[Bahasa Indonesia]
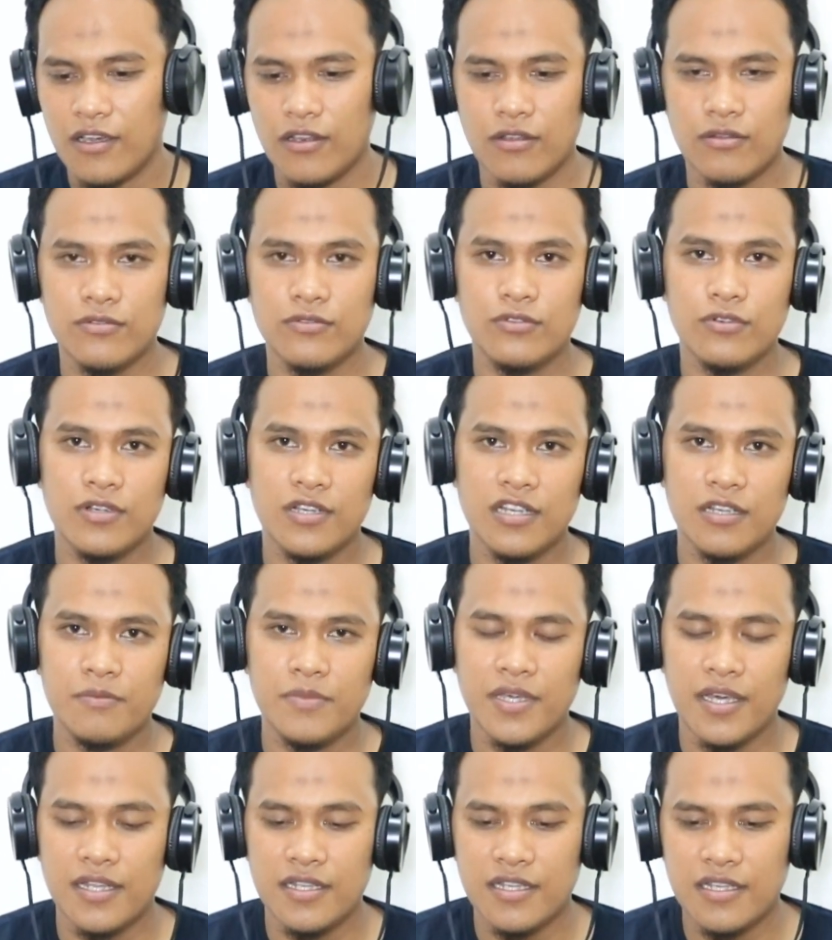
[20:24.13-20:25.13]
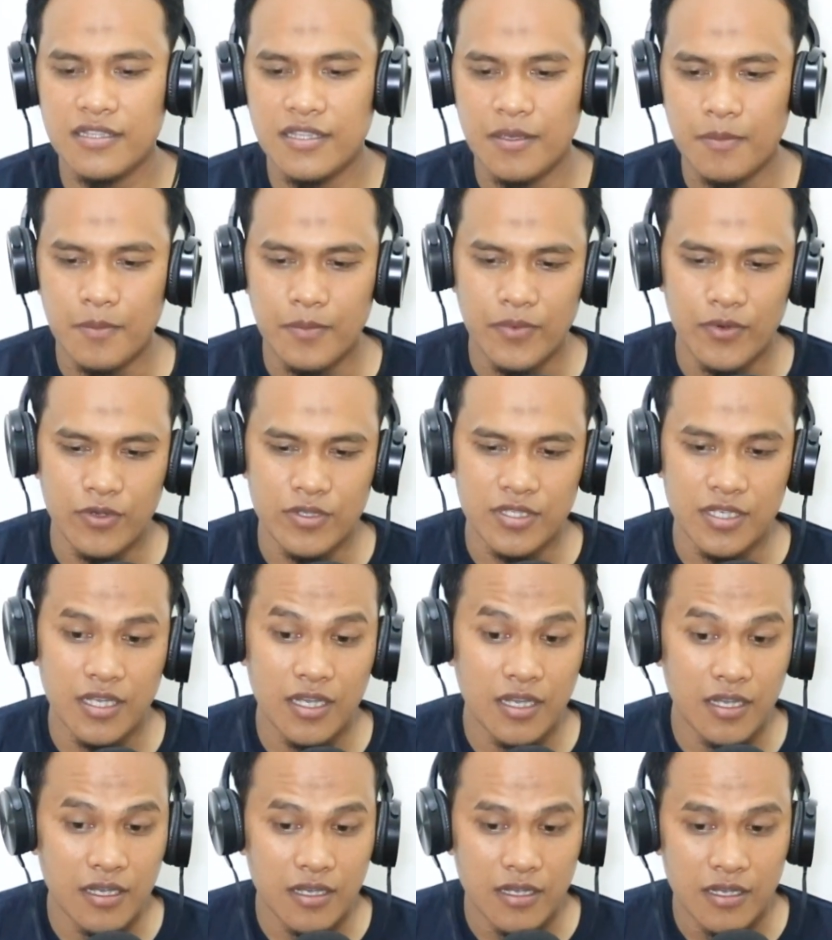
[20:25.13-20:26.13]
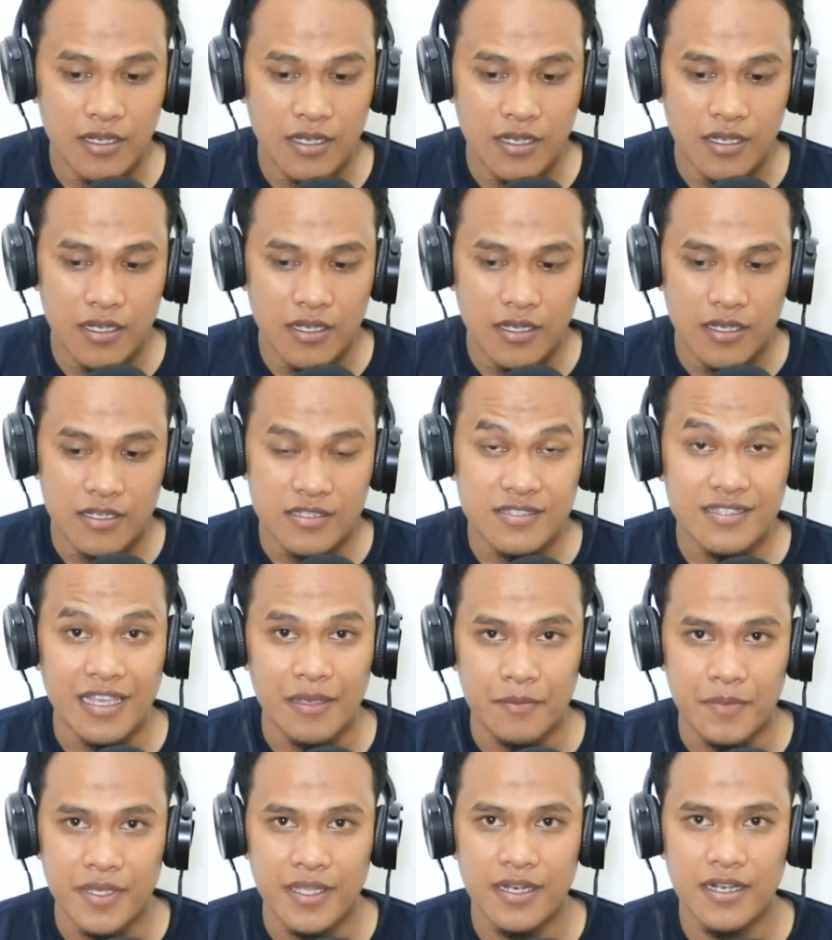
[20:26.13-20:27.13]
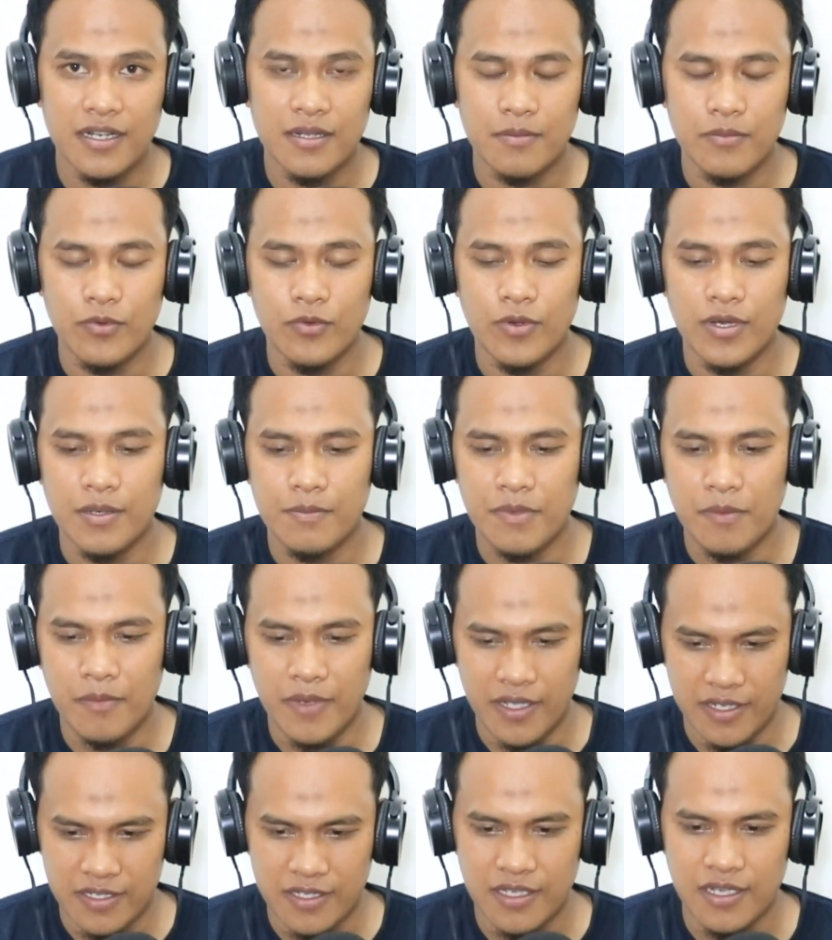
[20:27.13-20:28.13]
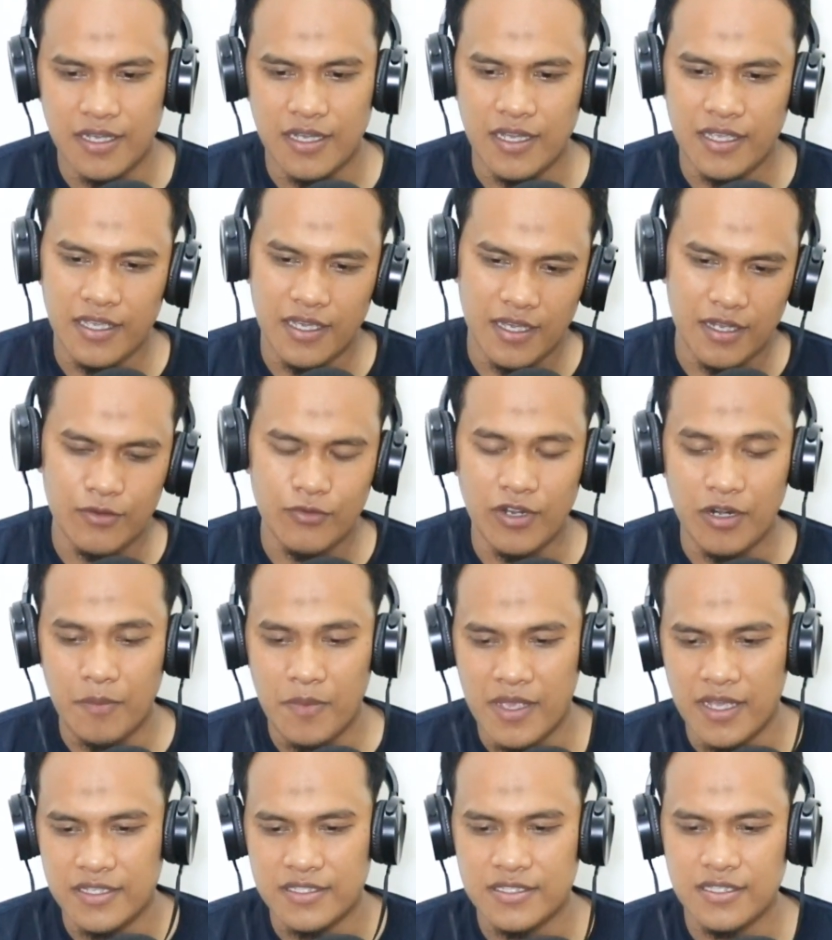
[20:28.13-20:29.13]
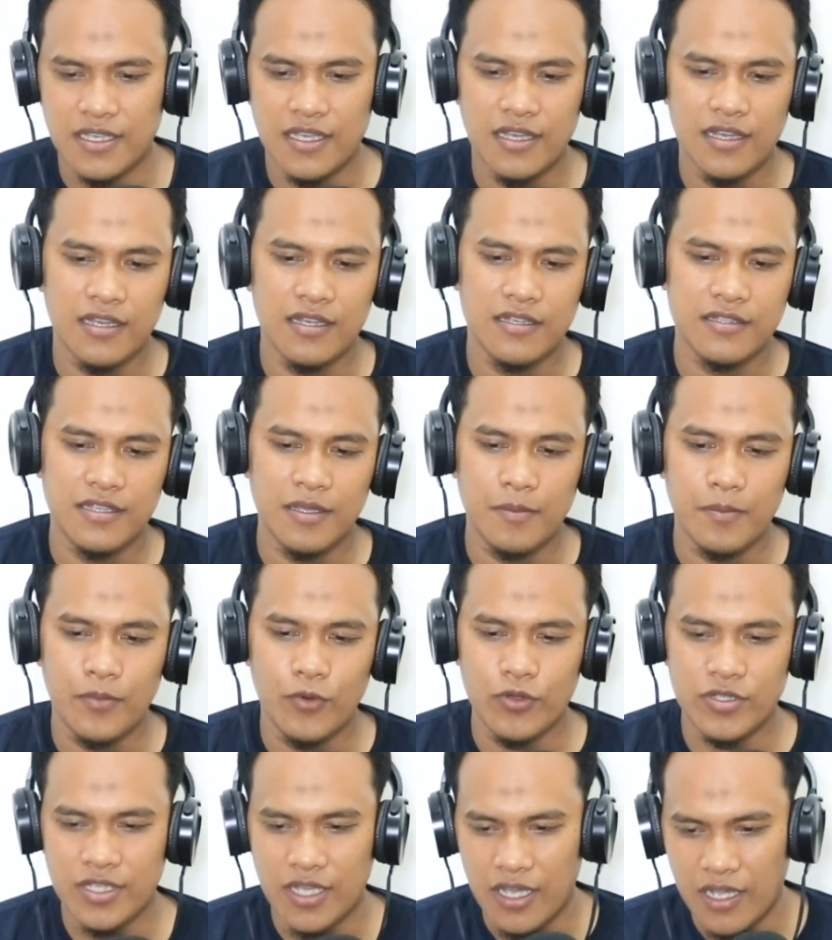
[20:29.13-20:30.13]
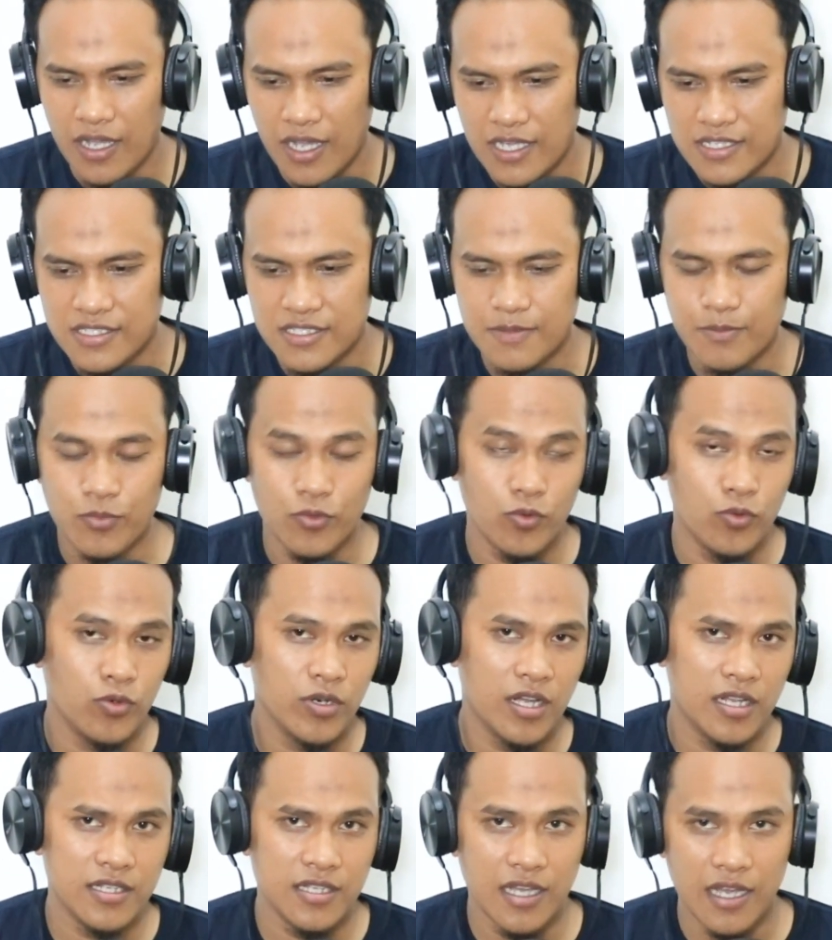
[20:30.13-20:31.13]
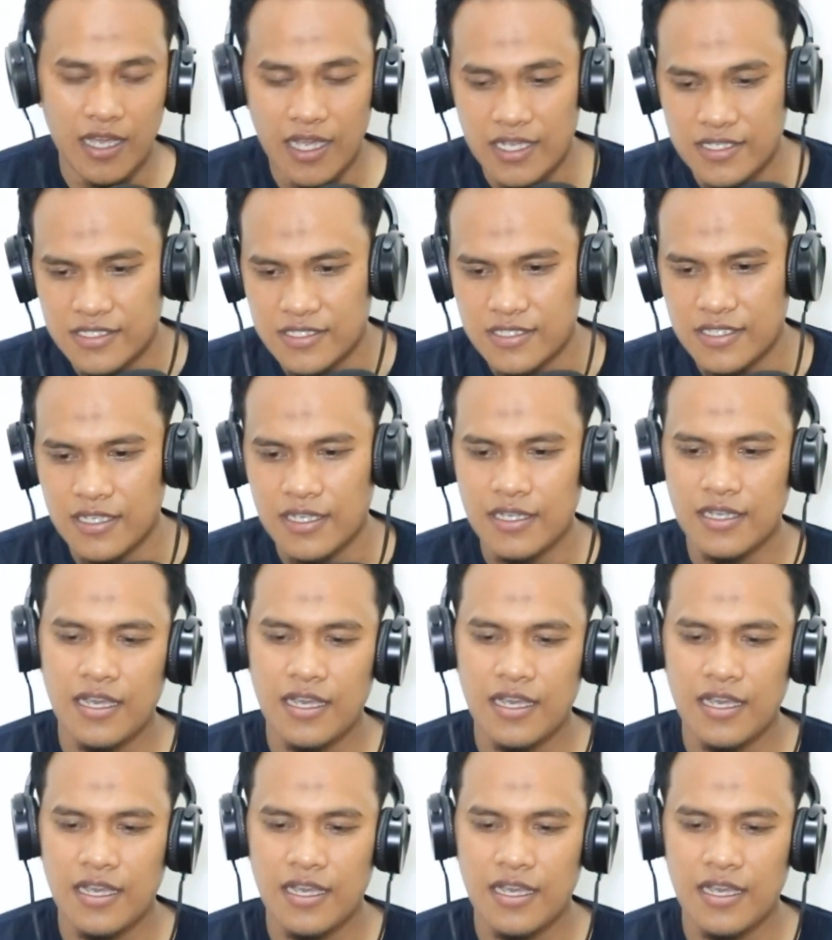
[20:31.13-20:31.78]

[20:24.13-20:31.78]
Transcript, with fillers: Kalau untuk kelebihannya temponya stabil buat pemainnya ya luar biasa, temponya khas, pukulannya khas.